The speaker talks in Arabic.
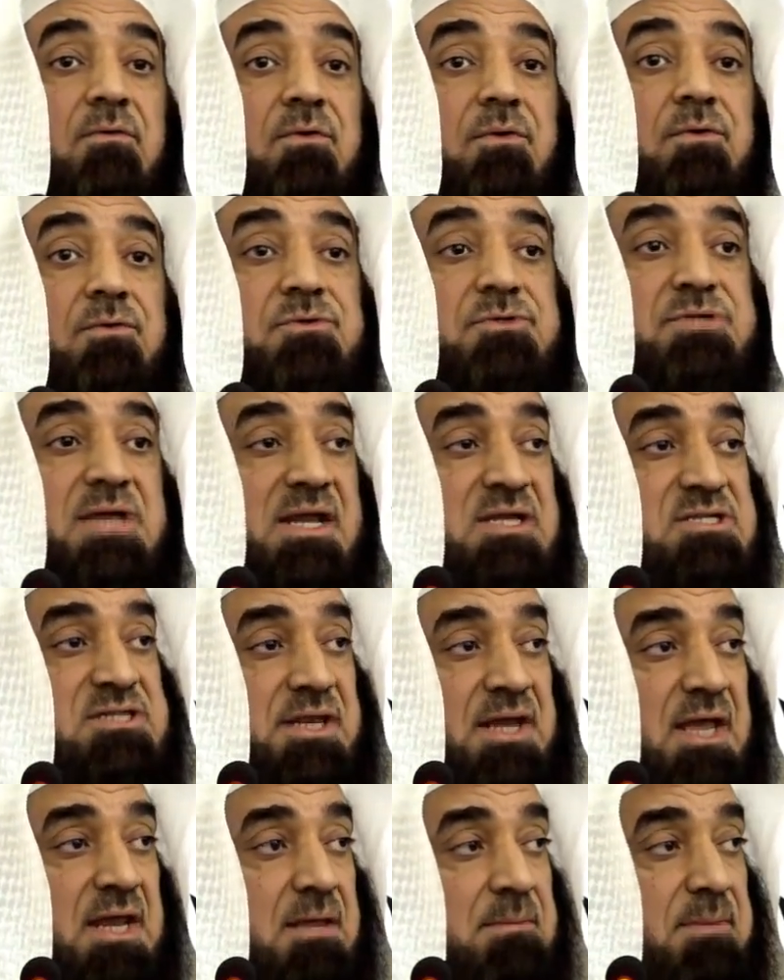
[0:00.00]
جالسا
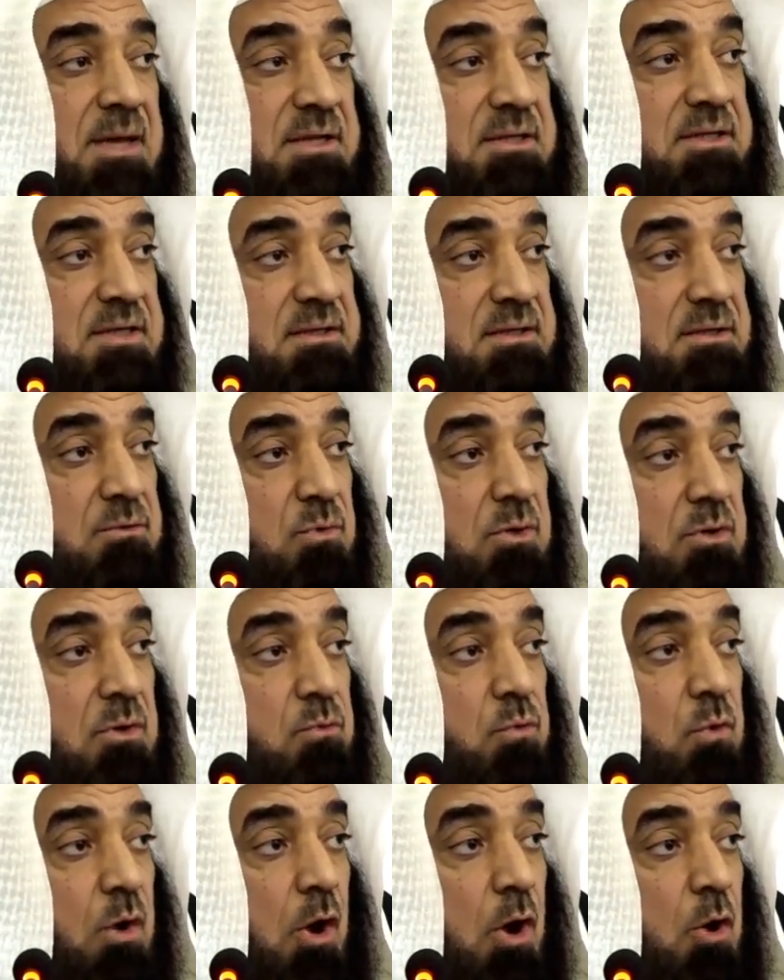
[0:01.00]
على مائدة
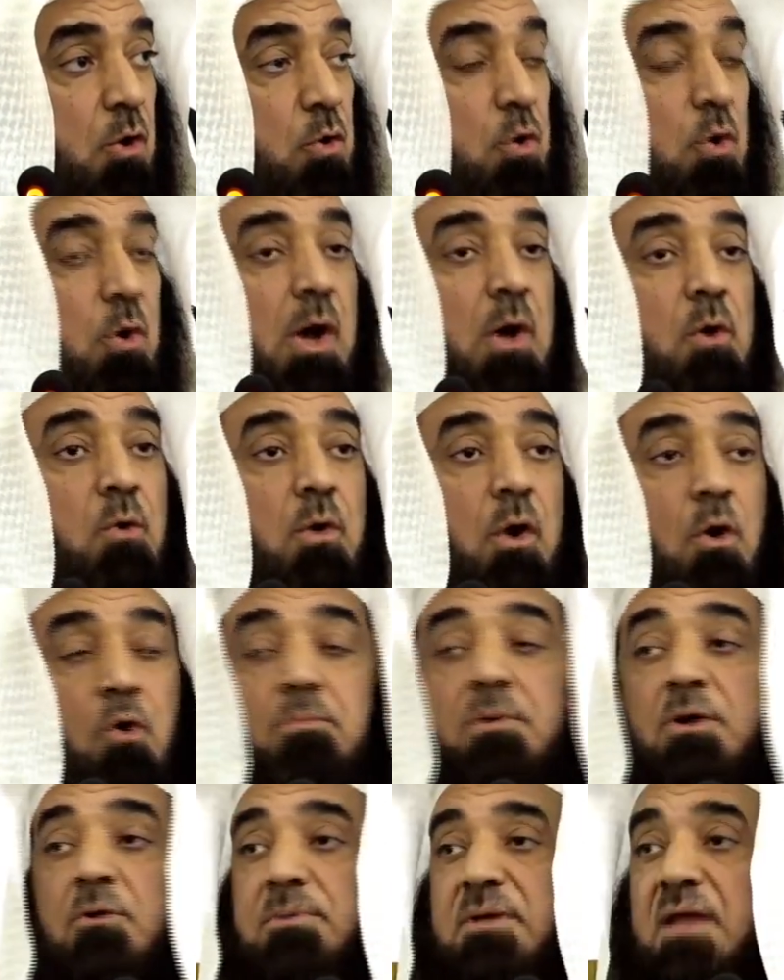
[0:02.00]

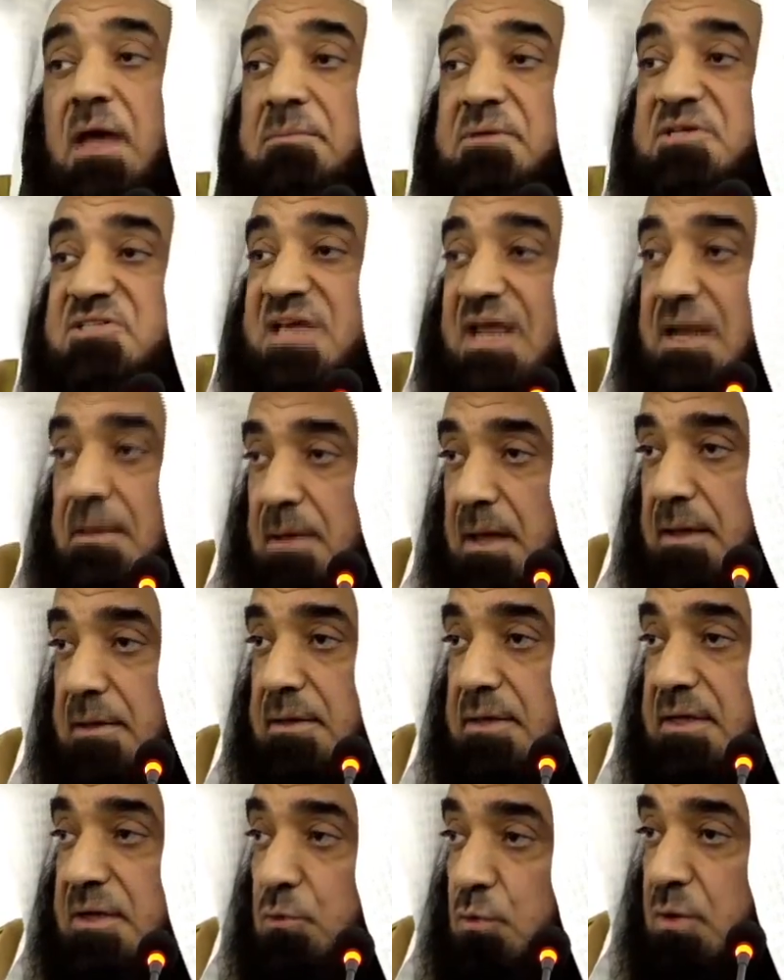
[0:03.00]
وعمر بن أبي سلمة
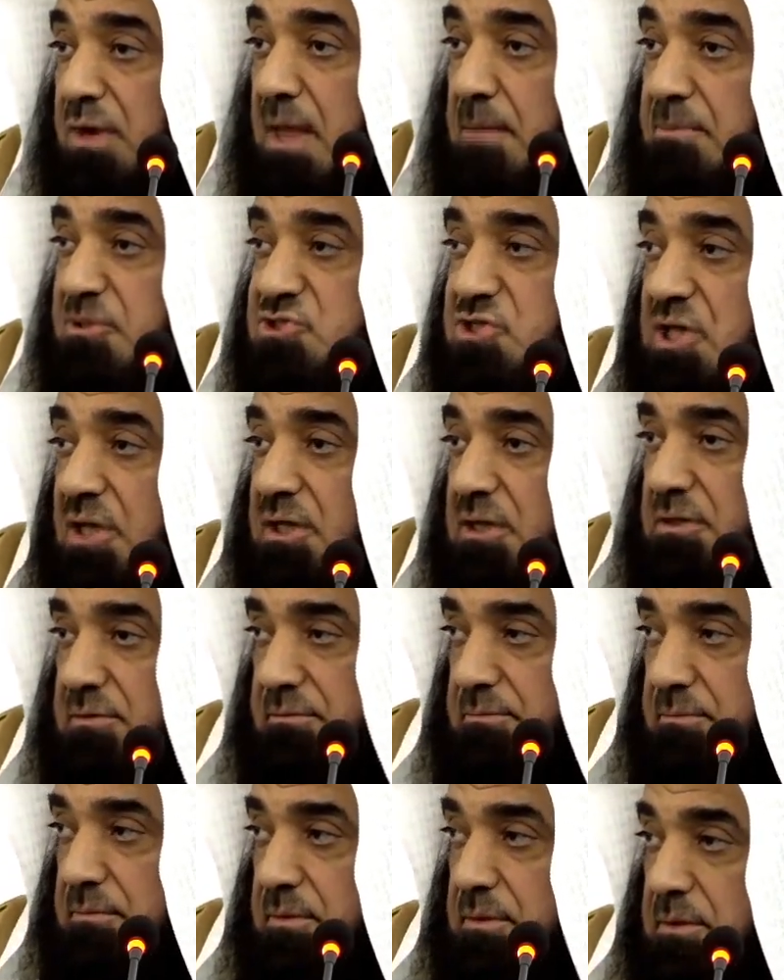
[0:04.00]
غلاما صغير
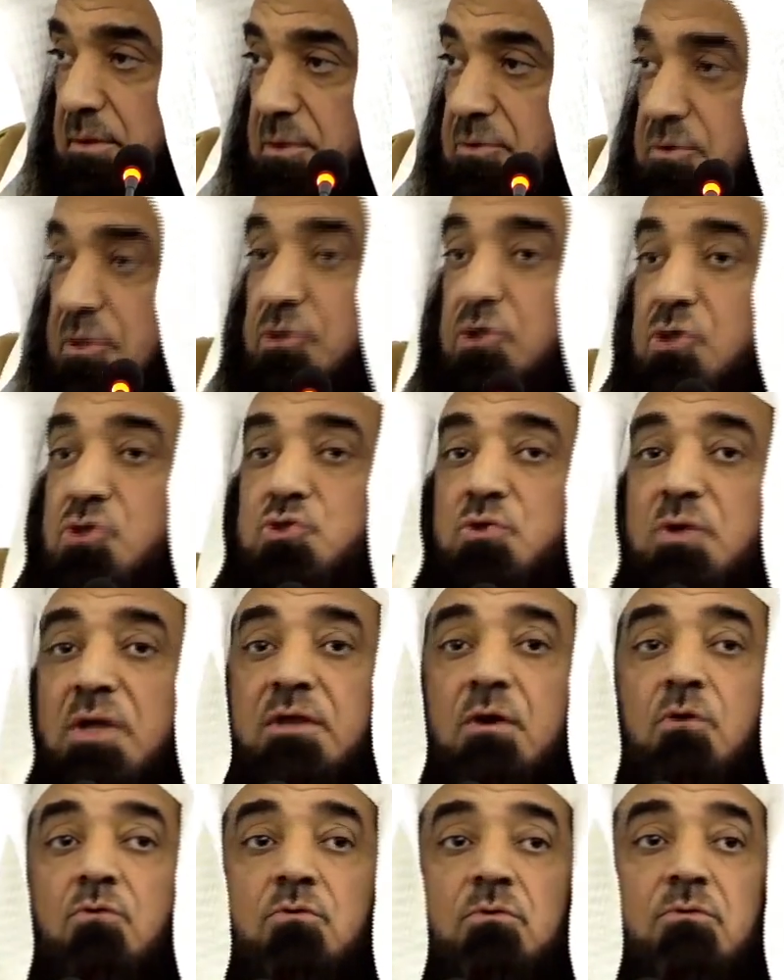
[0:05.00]
تطيش
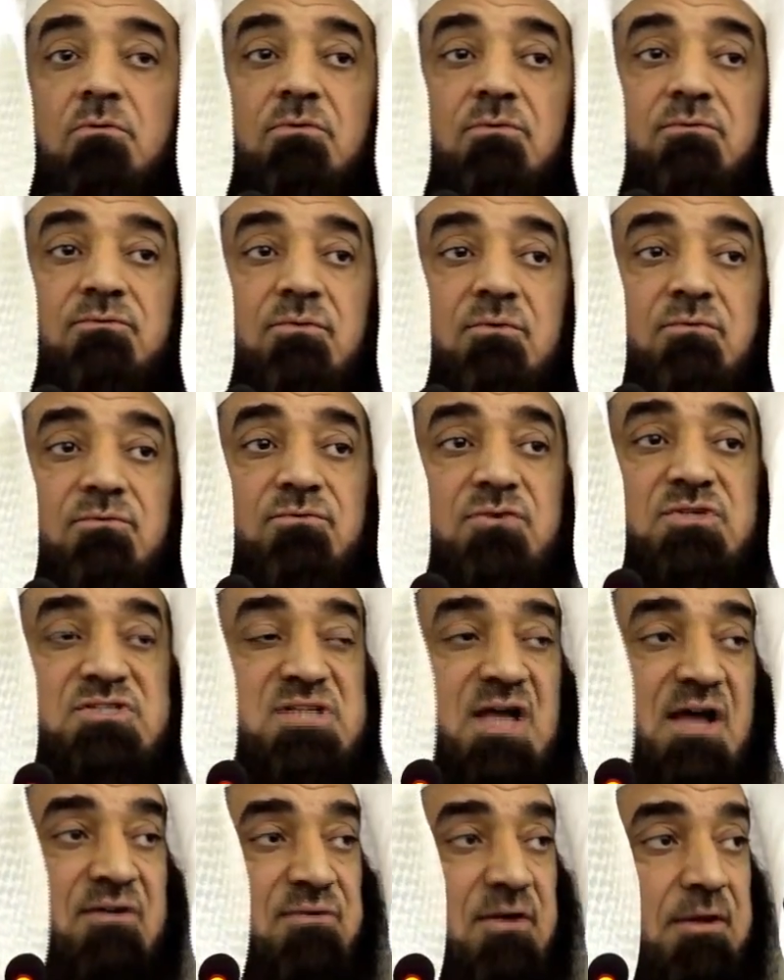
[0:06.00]
يده في الصحبه